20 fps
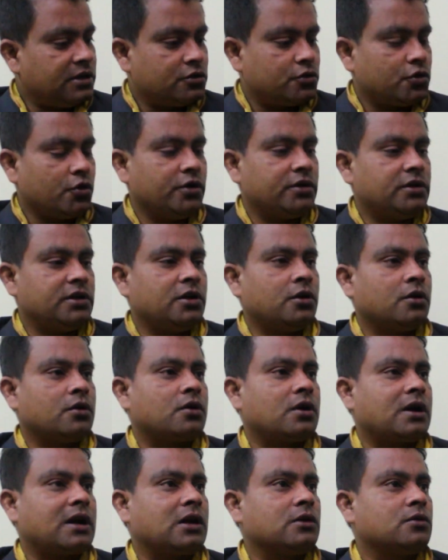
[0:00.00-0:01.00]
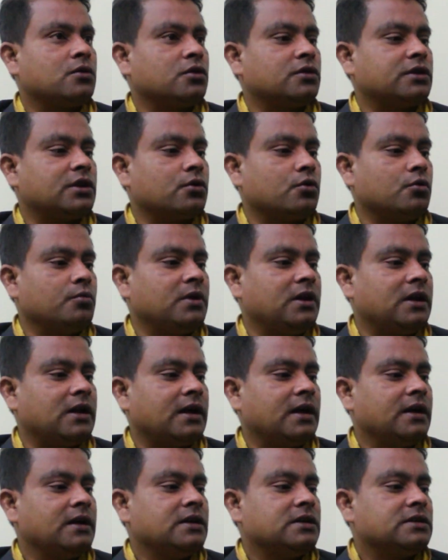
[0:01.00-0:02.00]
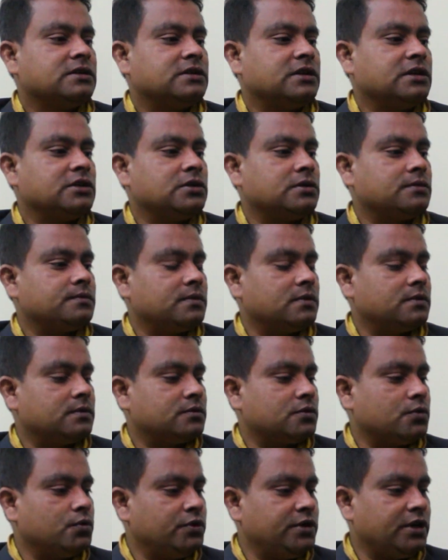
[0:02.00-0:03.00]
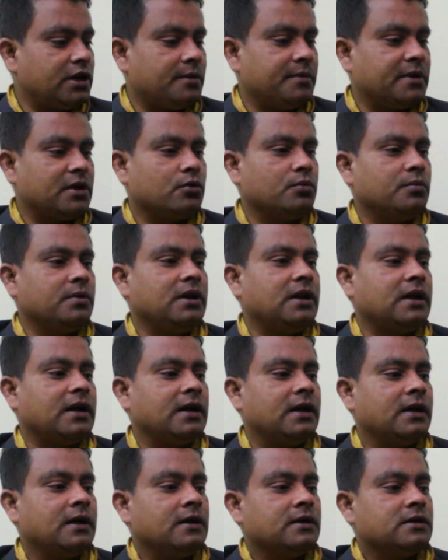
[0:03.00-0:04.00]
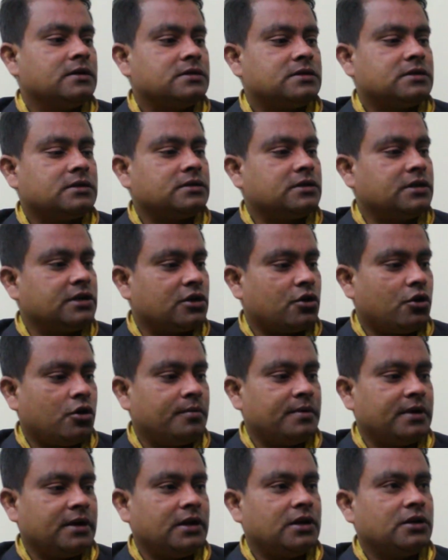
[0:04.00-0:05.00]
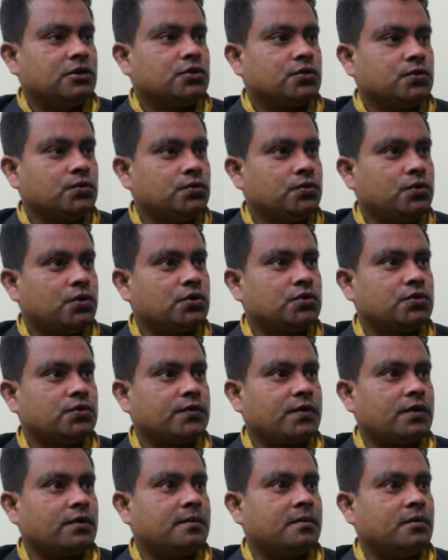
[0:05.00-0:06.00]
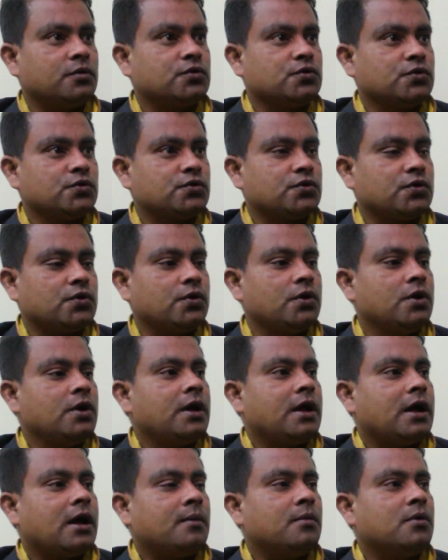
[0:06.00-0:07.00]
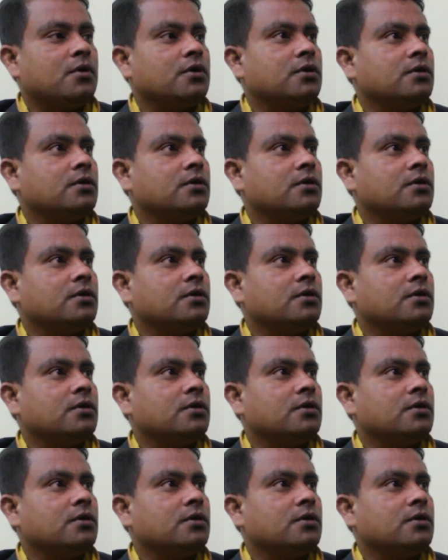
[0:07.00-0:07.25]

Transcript: শহীদ ধীরেন্দ্রনাথ দত্তের কুমিল্লা যেই ক্ষুদিরামের কুমিল্লা সেটা হবে সুন্দর এবং সুষ্ঠু এবং